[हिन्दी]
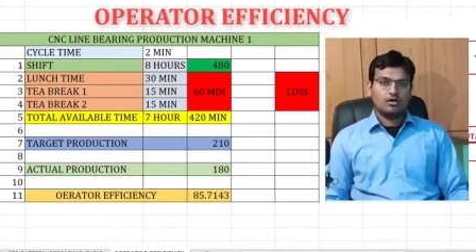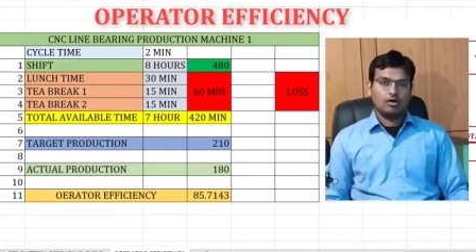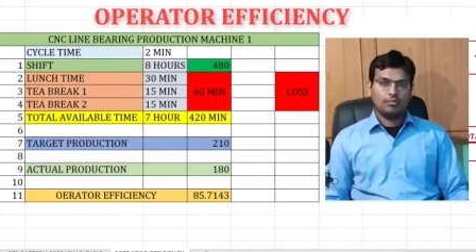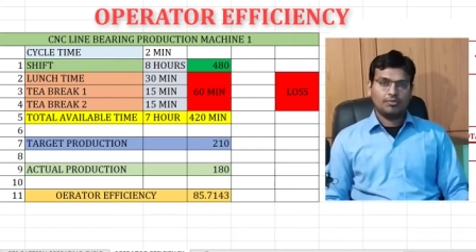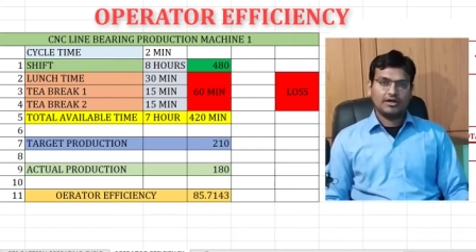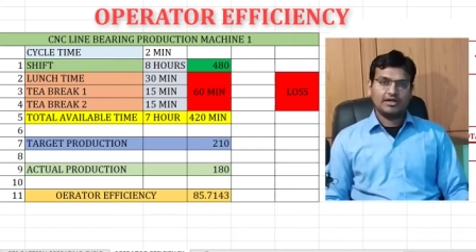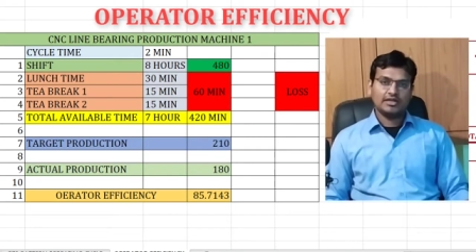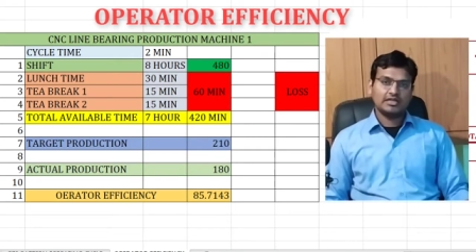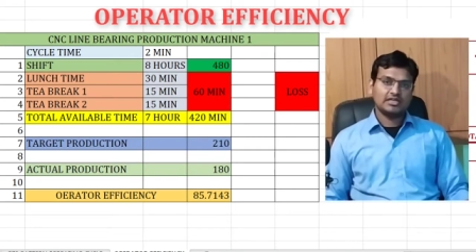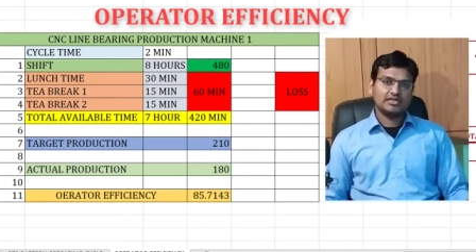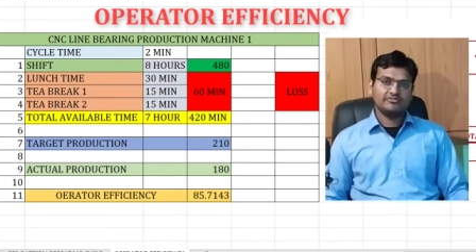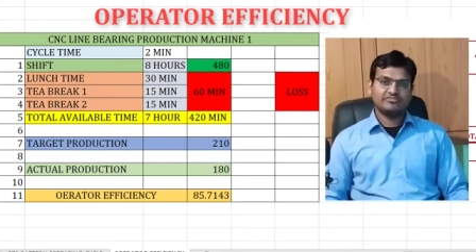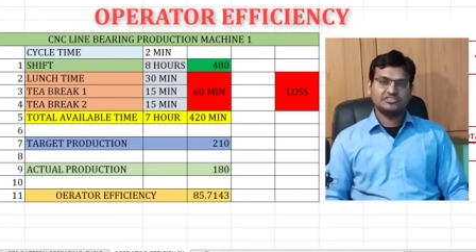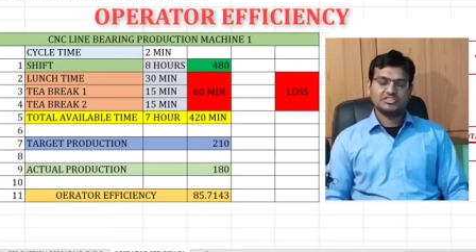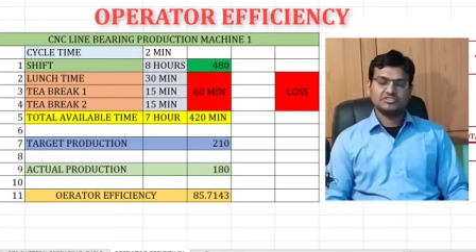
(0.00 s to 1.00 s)
ऑपरेटर की
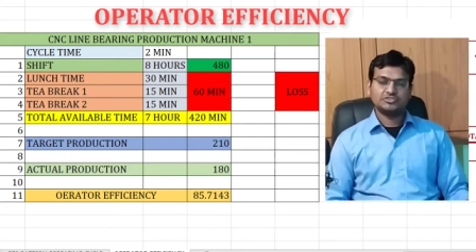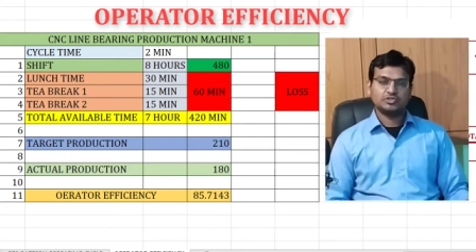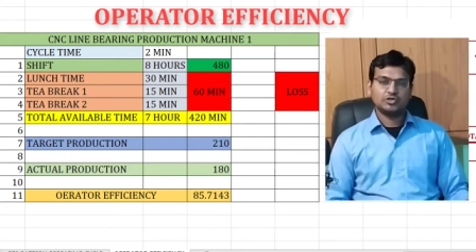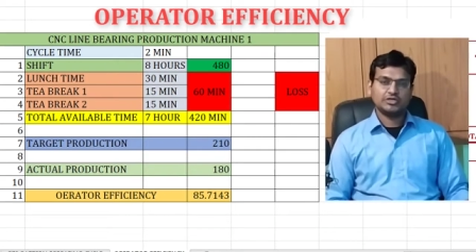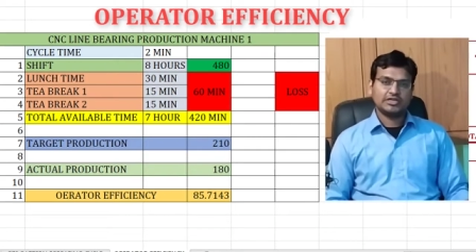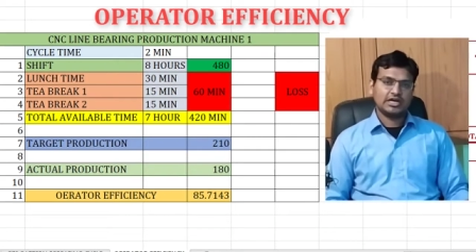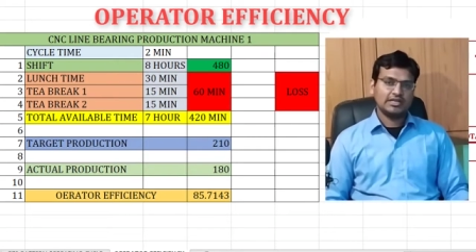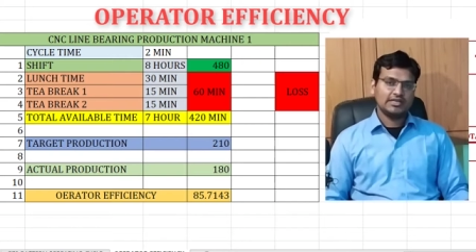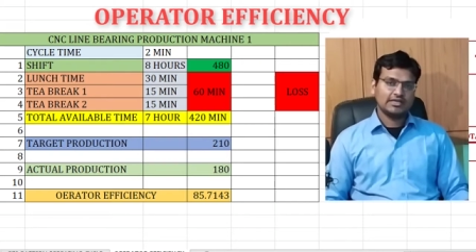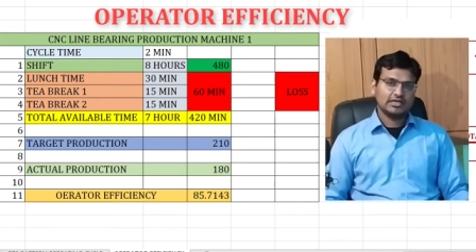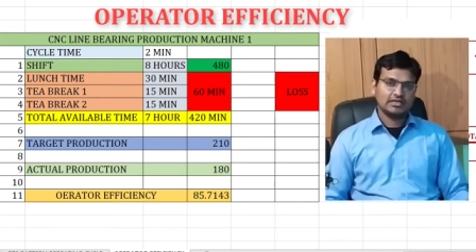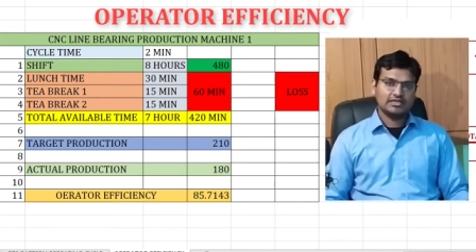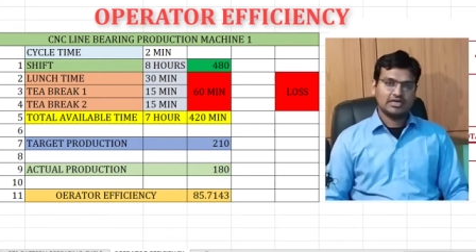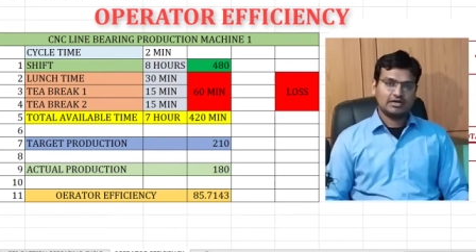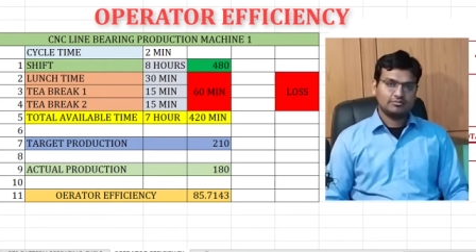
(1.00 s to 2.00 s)
इफिशियंसी को निकालने के
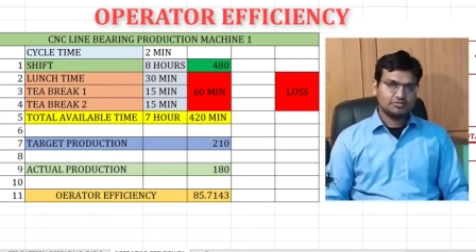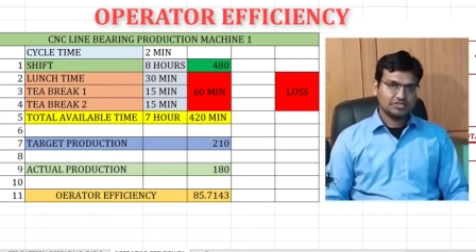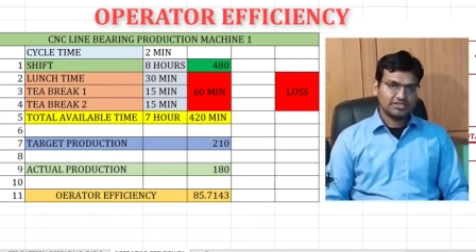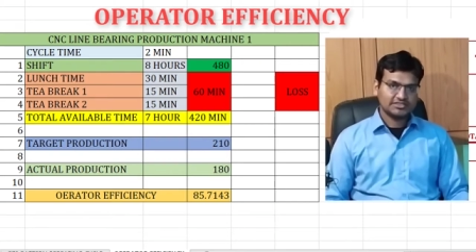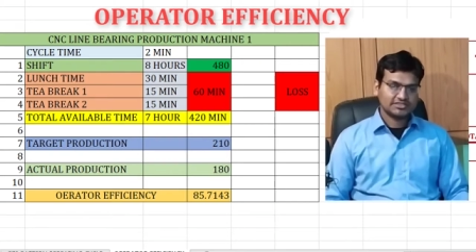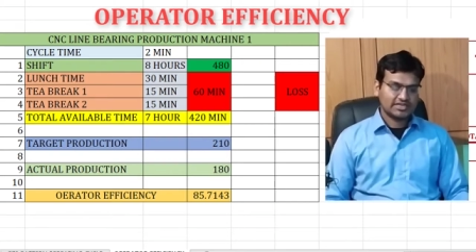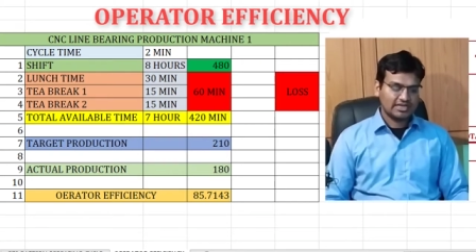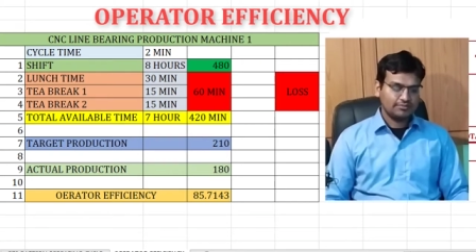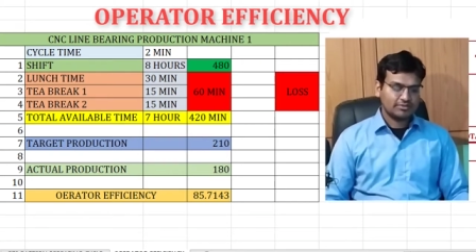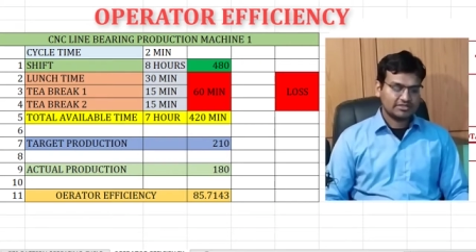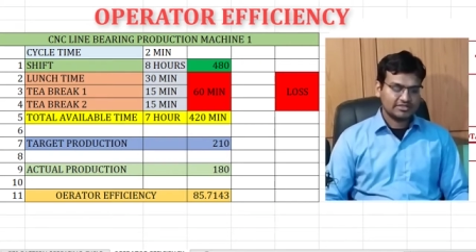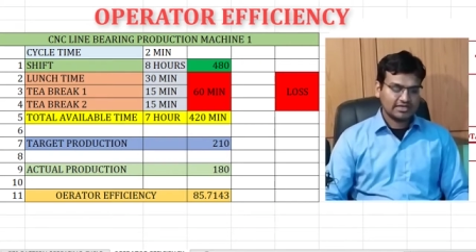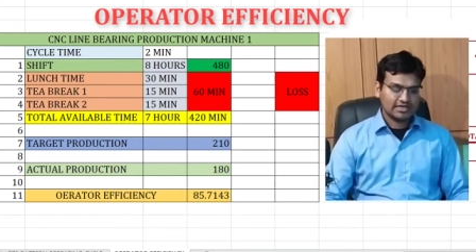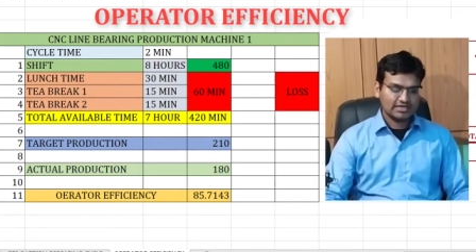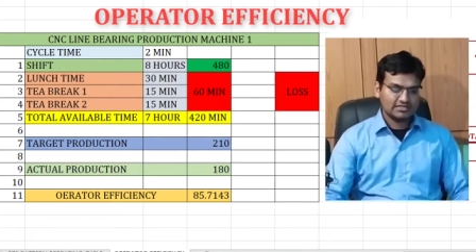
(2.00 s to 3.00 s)
लिए आप जो है स्क्रीन पर
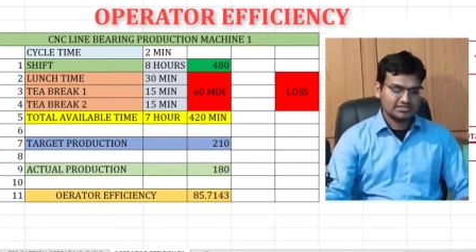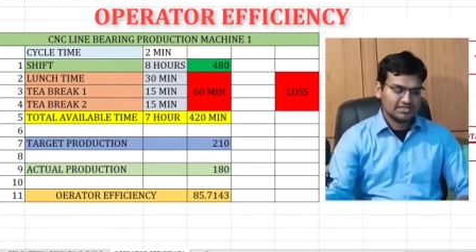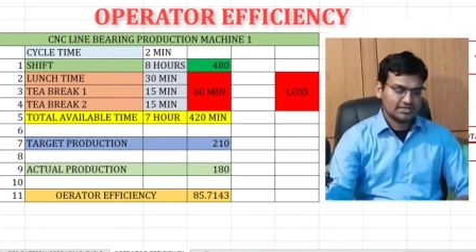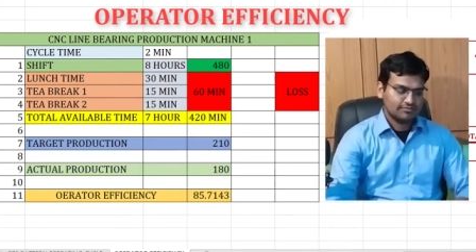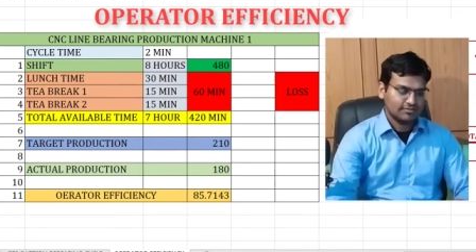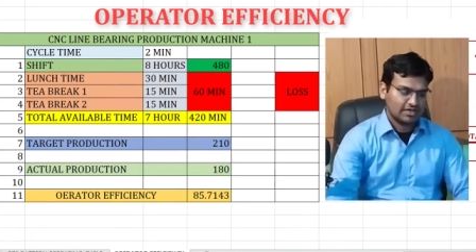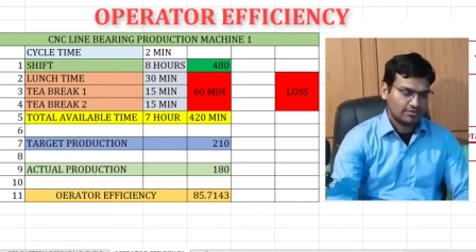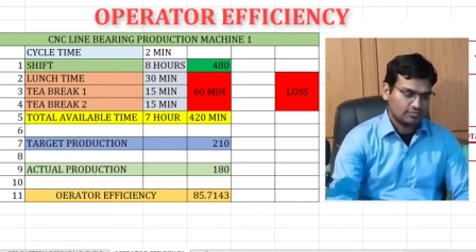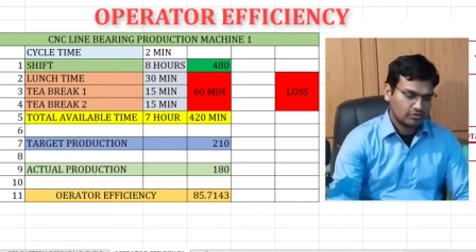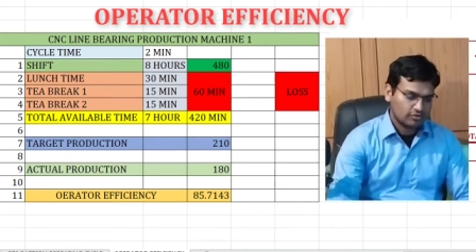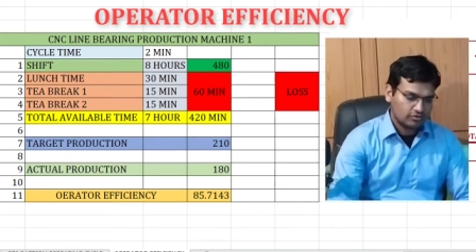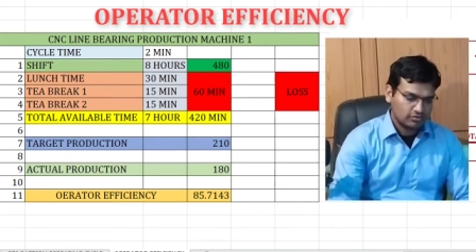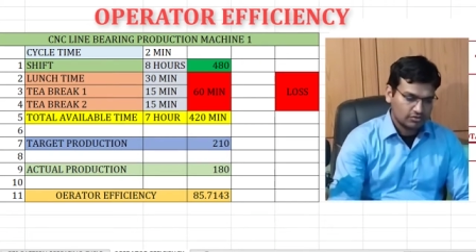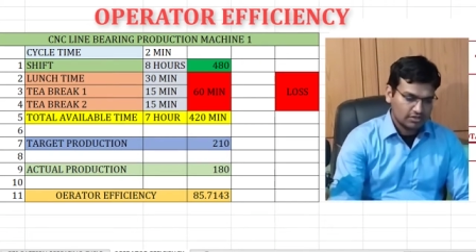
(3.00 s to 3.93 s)
देख लीजिए मैं आपको